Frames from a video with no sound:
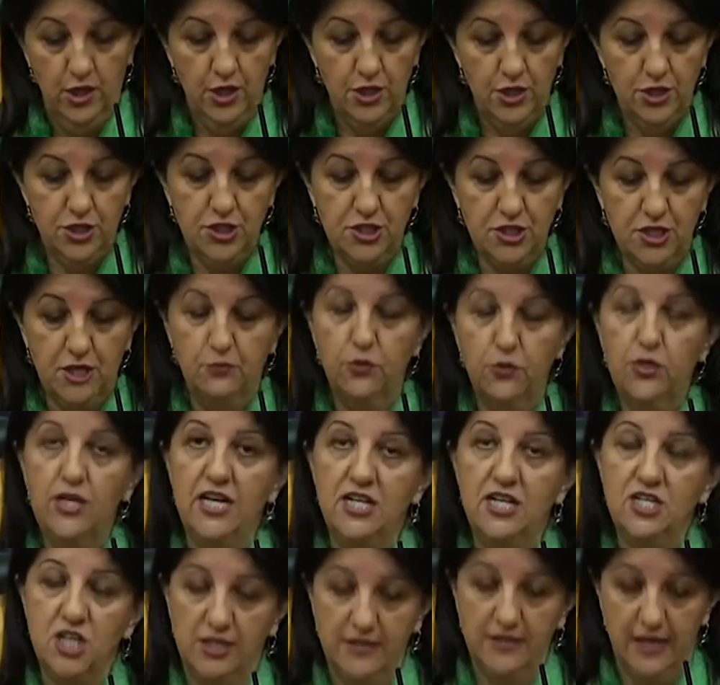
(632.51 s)
İşte bu
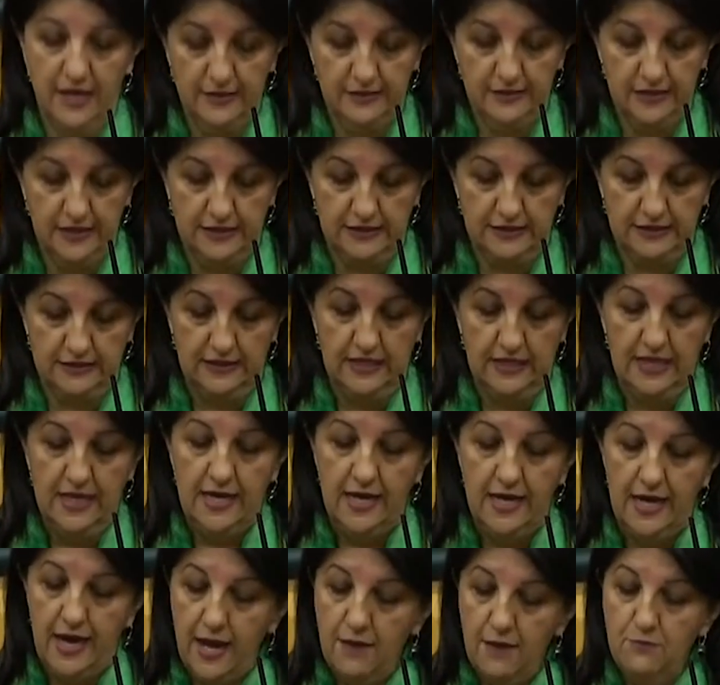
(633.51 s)
yaşananların
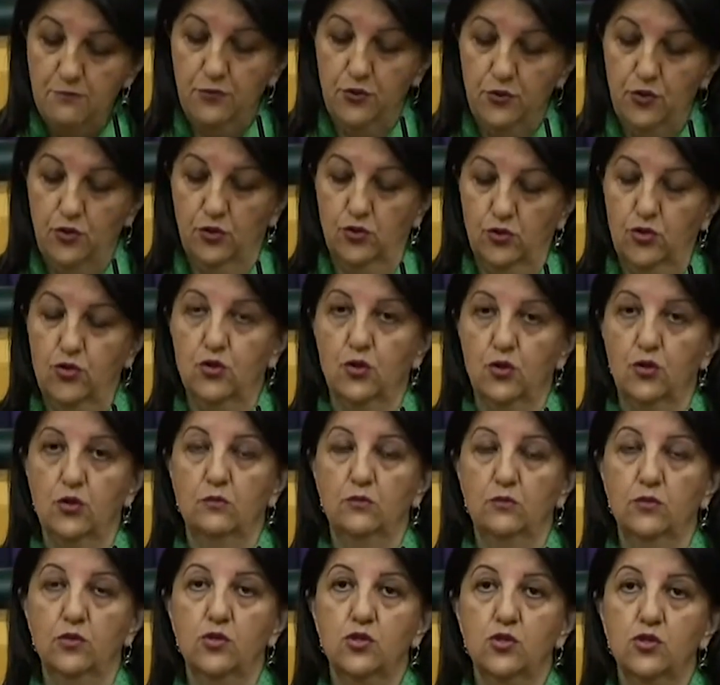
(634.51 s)
en büyük
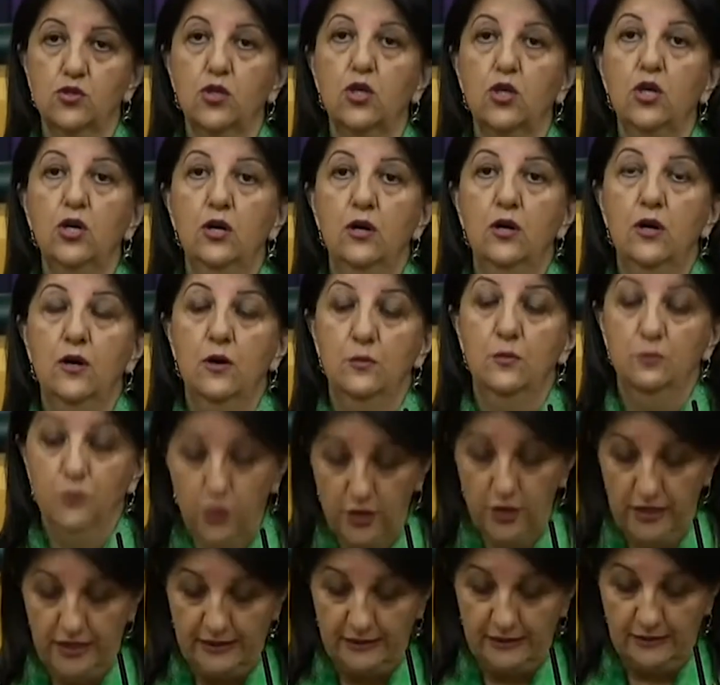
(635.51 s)
sorumlusu
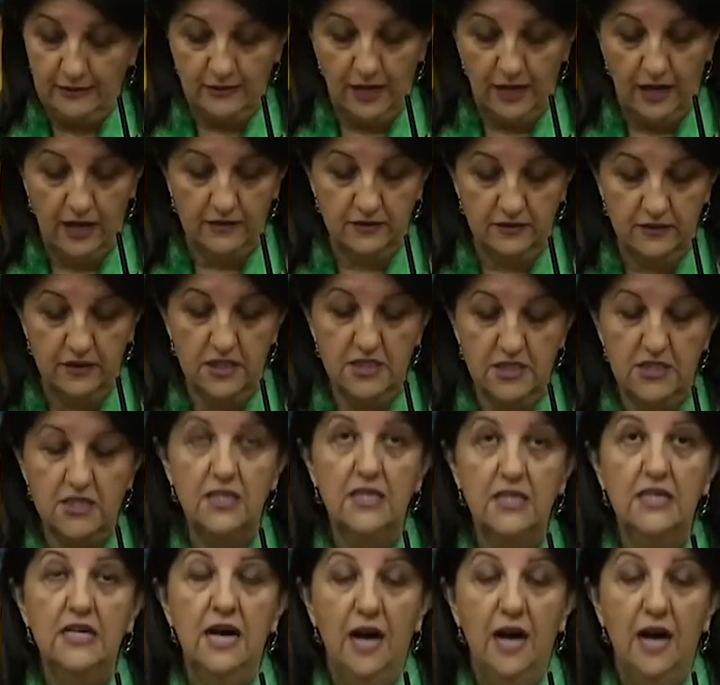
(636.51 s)
bu iktidardır.